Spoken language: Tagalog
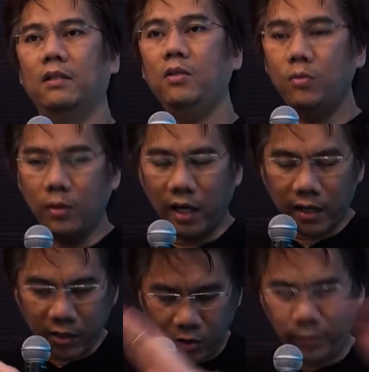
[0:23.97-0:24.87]
you
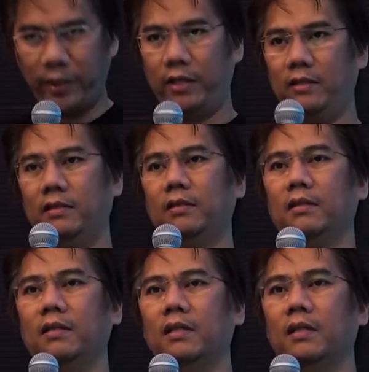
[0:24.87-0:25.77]
are covered.
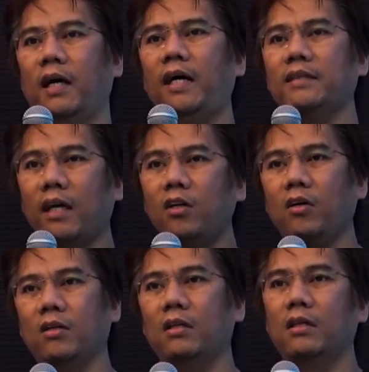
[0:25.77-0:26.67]
Ang
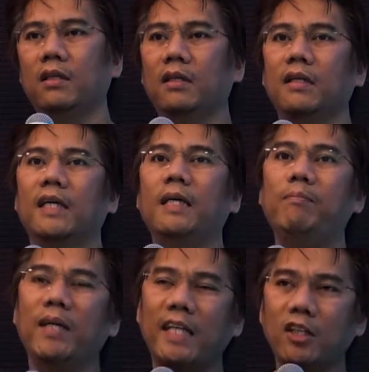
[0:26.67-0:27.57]
tanong,
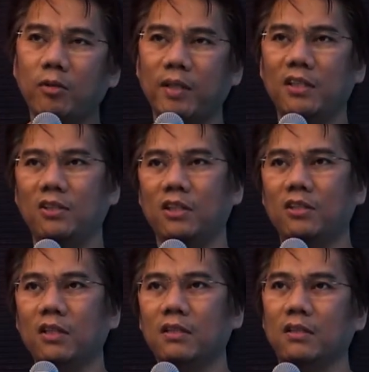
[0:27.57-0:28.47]
imbitado ba si
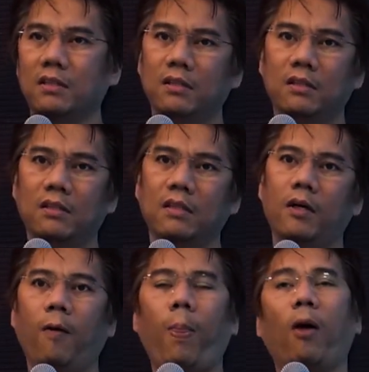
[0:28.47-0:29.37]
Jesus?
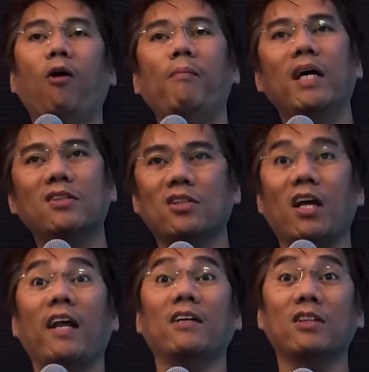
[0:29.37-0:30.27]
O may
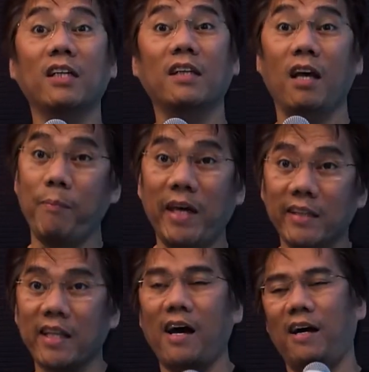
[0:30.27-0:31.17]
selected event
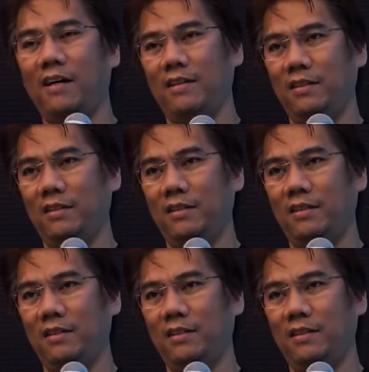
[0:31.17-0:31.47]
lang